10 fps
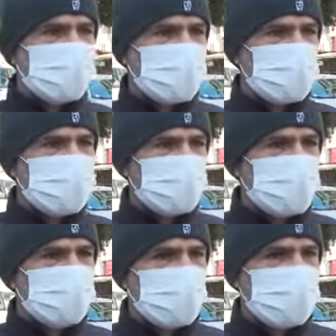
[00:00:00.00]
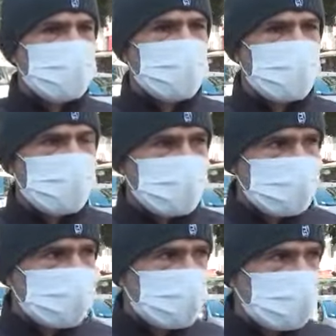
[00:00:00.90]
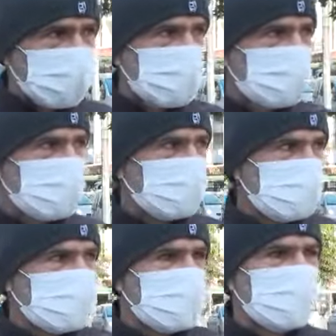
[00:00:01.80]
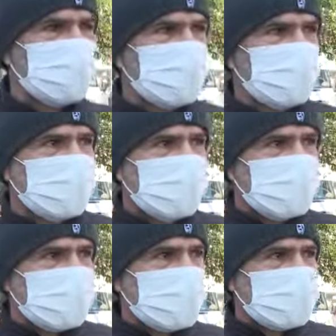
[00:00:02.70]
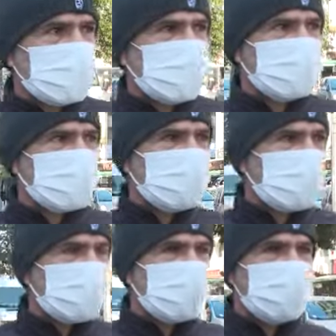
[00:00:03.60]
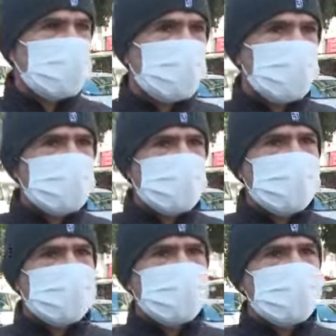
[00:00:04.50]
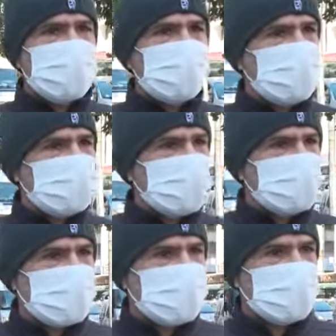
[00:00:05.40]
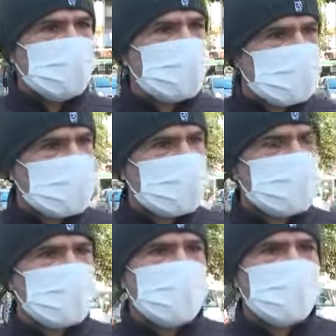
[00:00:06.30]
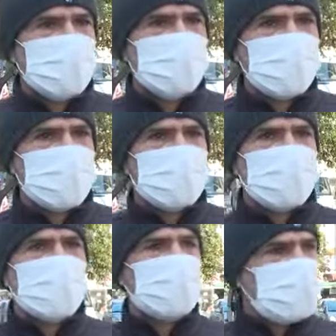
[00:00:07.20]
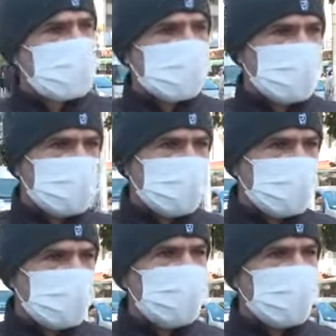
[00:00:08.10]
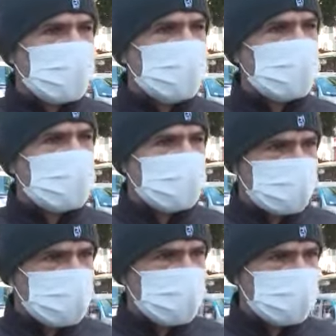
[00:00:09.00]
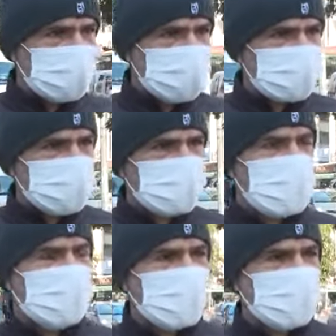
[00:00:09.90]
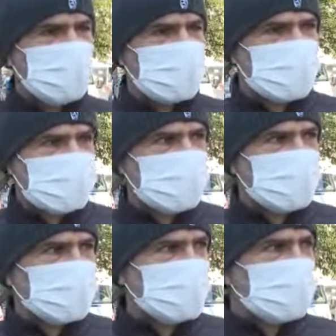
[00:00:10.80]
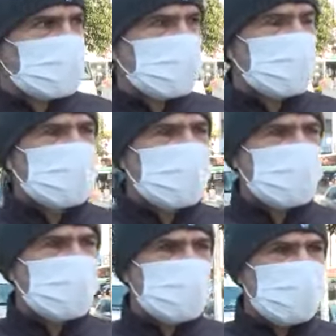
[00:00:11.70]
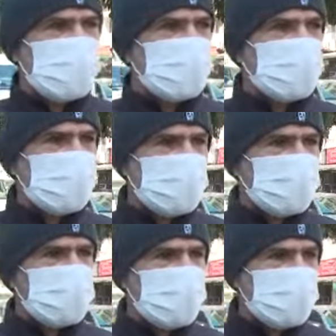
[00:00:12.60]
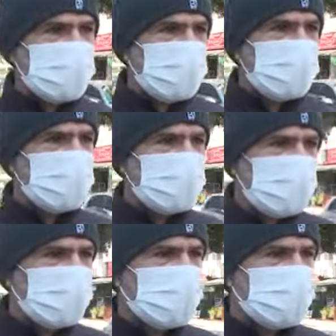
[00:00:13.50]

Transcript: olduğundan dolayı gelemedi. Yarın yine buradalar. Ee, benim duyularıma göre e, İstanbul'da, Bursa'da, e, Uşak'ta 3 ailemiz daha var. 5 aile olacağız. Onlar da gelmek istiyor ama en kısa zamanda